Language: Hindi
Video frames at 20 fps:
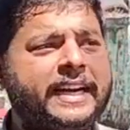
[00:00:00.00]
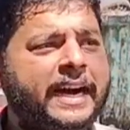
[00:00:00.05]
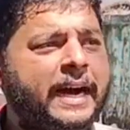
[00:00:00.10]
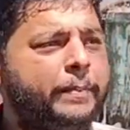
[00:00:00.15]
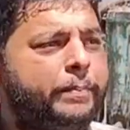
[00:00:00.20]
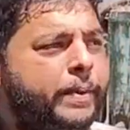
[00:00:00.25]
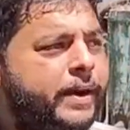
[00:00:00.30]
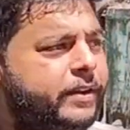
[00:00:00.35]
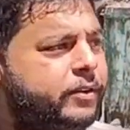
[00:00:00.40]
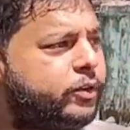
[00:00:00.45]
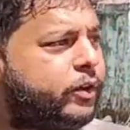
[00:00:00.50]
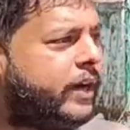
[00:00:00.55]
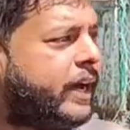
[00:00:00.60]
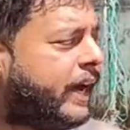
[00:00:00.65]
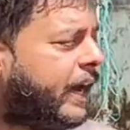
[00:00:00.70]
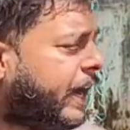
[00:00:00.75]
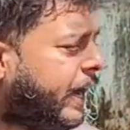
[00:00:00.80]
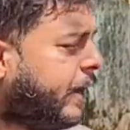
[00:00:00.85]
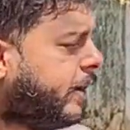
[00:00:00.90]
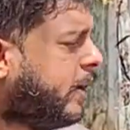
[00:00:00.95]
जगह पर जो
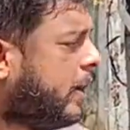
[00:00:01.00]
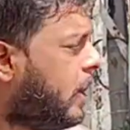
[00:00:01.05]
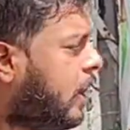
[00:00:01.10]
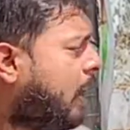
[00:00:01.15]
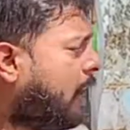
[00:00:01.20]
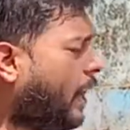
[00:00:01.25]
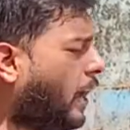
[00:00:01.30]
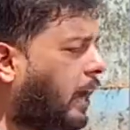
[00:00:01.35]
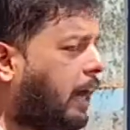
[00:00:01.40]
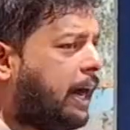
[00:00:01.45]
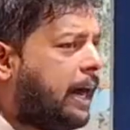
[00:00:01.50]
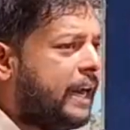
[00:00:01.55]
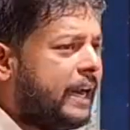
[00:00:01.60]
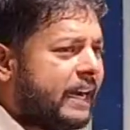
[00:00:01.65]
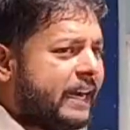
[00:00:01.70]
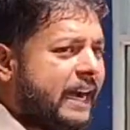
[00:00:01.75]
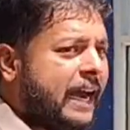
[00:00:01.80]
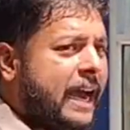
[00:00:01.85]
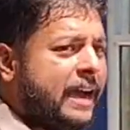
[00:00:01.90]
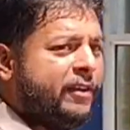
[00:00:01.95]
है
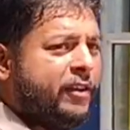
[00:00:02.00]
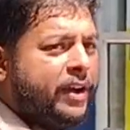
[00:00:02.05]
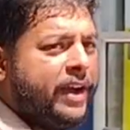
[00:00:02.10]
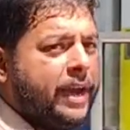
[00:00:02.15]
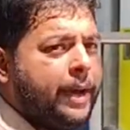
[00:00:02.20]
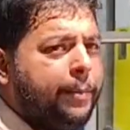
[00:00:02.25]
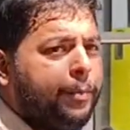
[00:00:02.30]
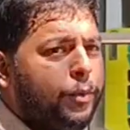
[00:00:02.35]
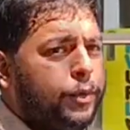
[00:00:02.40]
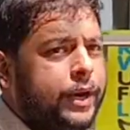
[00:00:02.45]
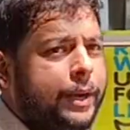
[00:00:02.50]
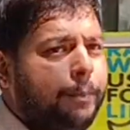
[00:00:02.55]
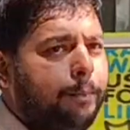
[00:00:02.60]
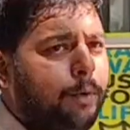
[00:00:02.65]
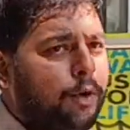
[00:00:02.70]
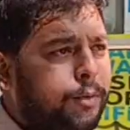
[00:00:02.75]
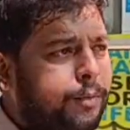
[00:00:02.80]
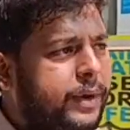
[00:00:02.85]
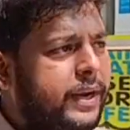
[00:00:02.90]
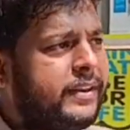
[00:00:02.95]
लगाए हुए हैं पूरे
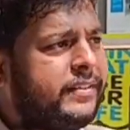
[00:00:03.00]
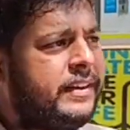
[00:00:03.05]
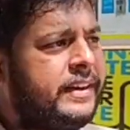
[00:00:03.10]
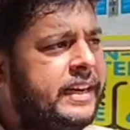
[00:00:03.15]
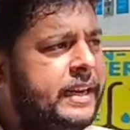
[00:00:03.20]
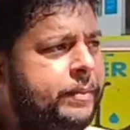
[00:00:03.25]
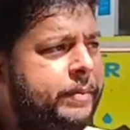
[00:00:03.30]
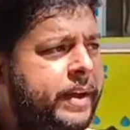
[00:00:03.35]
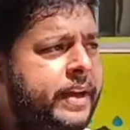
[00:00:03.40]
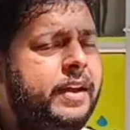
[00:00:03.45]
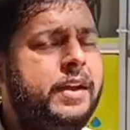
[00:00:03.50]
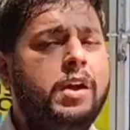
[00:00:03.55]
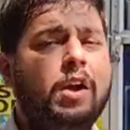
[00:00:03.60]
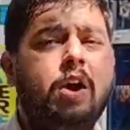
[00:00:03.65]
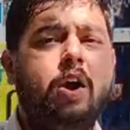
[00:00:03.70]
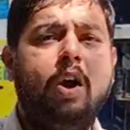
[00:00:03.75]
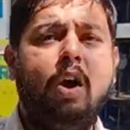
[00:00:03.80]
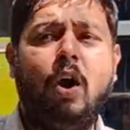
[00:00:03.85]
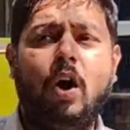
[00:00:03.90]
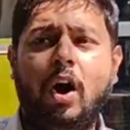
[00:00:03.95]
पोर्टब्लेयर सिटी में
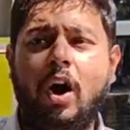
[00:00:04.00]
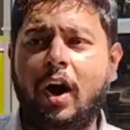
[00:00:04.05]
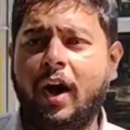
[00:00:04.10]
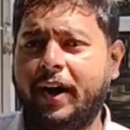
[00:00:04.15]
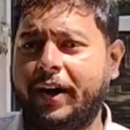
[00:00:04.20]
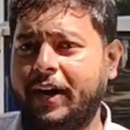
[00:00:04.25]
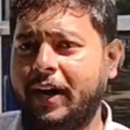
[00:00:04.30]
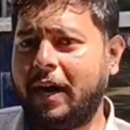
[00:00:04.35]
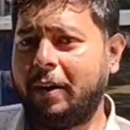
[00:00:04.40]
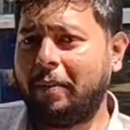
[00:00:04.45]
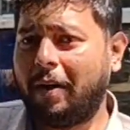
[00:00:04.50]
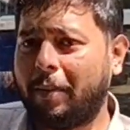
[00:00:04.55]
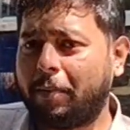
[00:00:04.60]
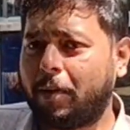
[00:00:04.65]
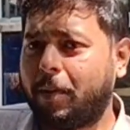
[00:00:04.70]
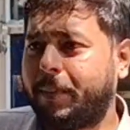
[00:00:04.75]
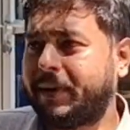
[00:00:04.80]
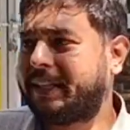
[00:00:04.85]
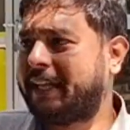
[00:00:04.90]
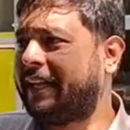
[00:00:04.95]
और हम
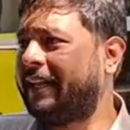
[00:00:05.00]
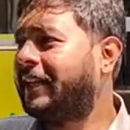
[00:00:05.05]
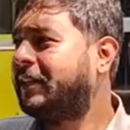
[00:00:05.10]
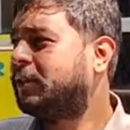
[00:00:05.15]
आपको बता